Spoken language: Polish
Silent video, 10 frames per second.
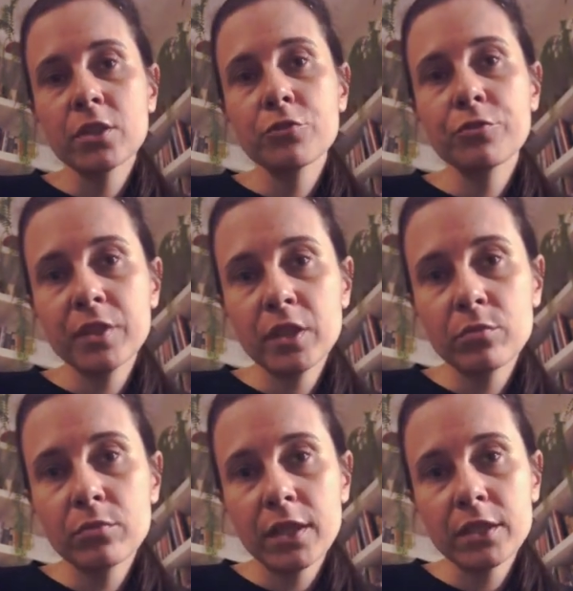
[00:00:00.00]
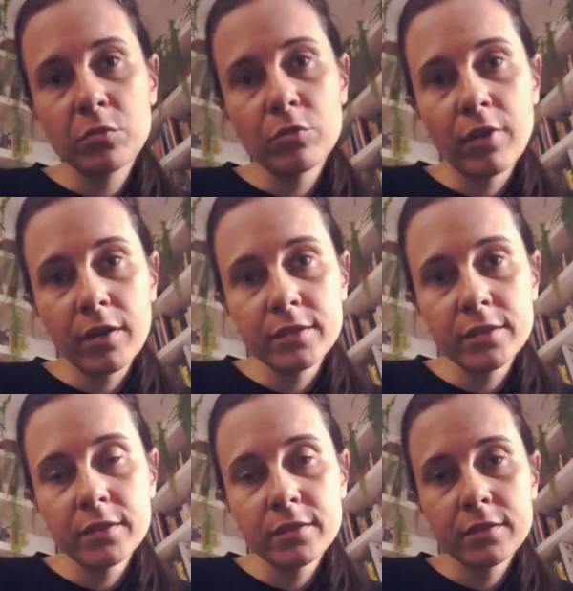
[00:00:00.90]
też film
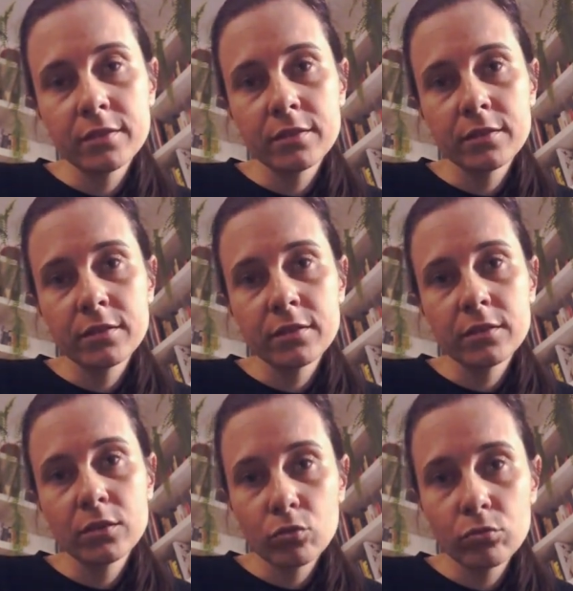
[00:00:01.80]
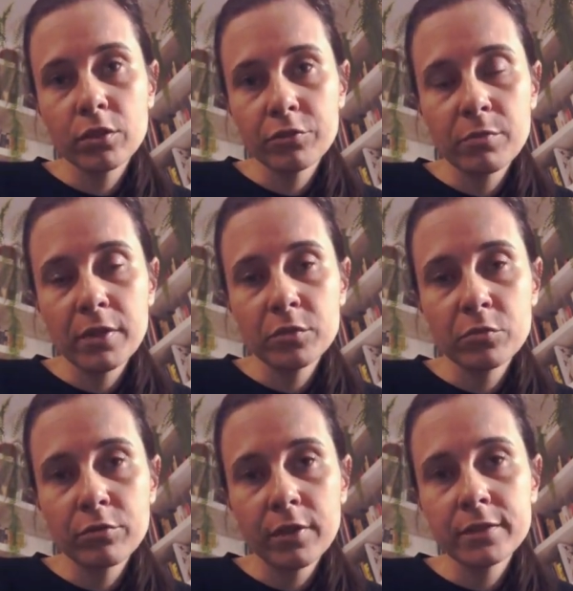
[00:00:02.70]
animowany, y, krótki film
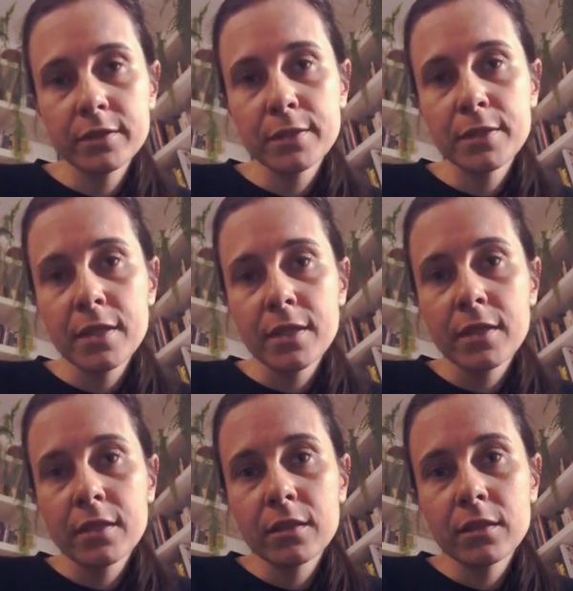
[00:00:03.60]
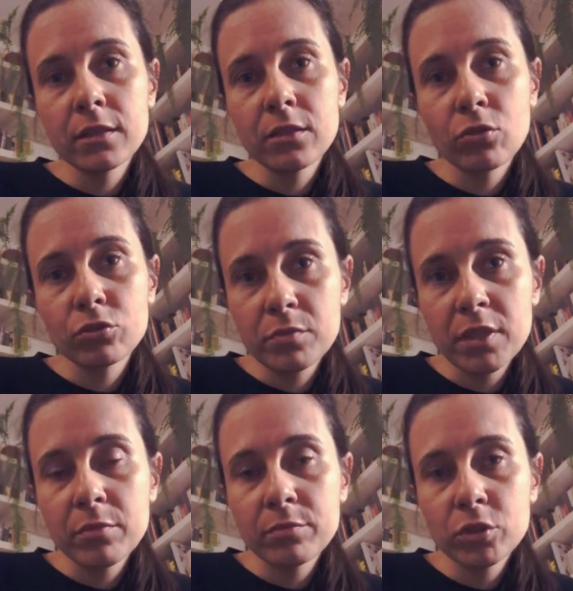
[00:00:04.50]
animowany y, o tym
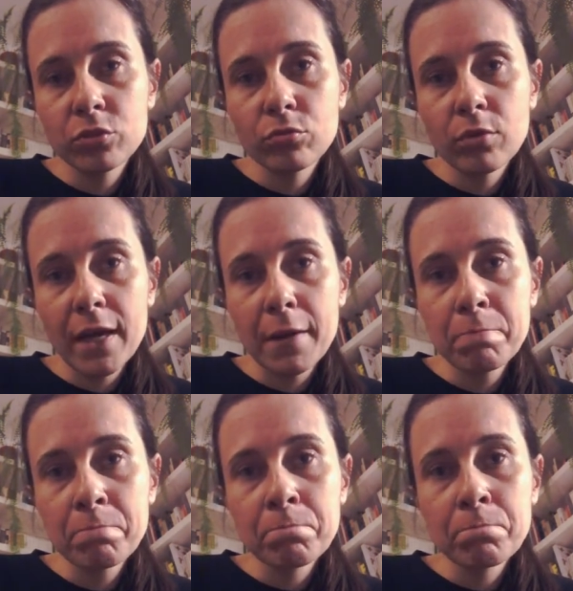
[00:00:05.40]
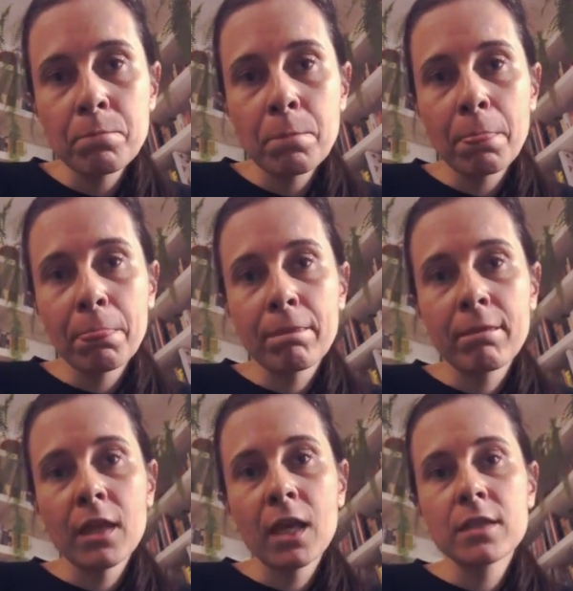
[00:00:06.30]
samym tytule.
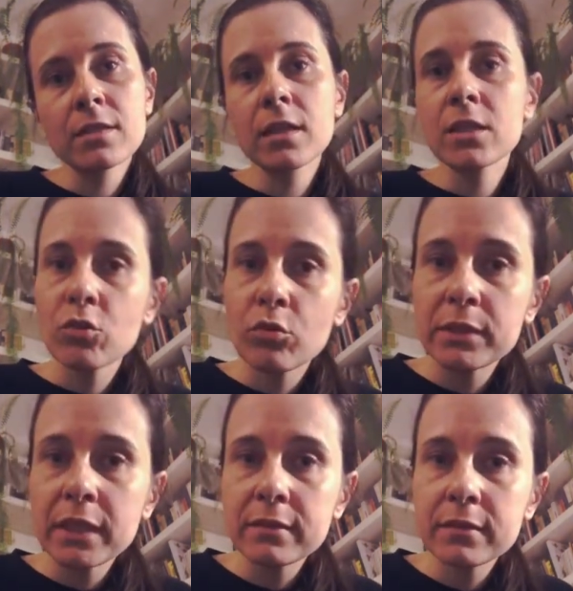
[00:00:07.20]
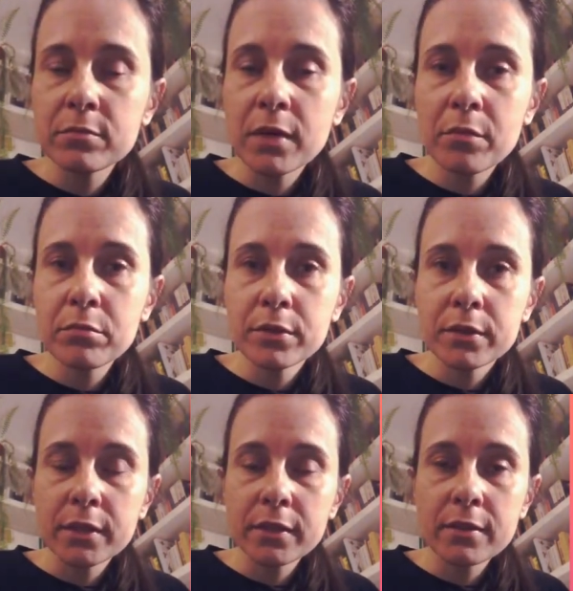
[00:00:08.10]
Zależało mi na tym,
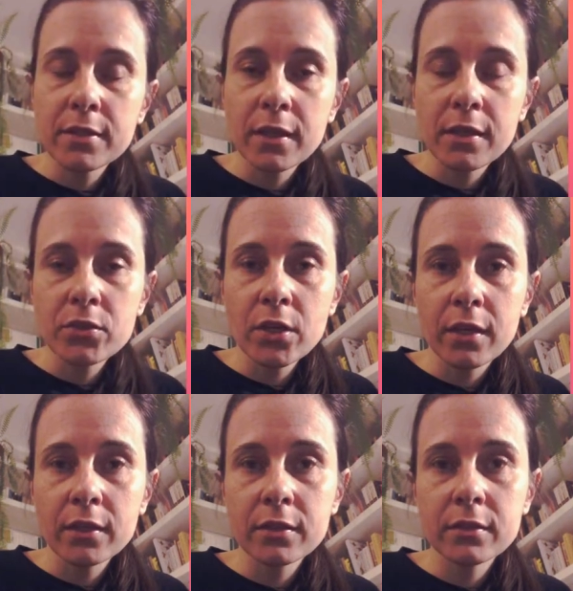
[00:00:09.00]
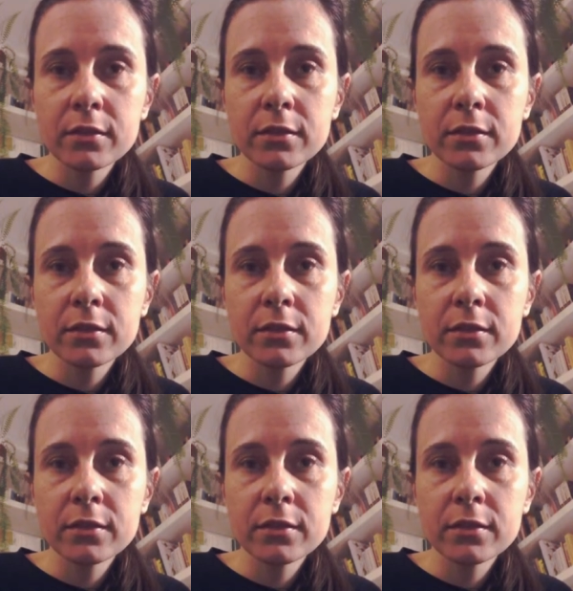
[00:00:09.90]
aby na tych zajęciach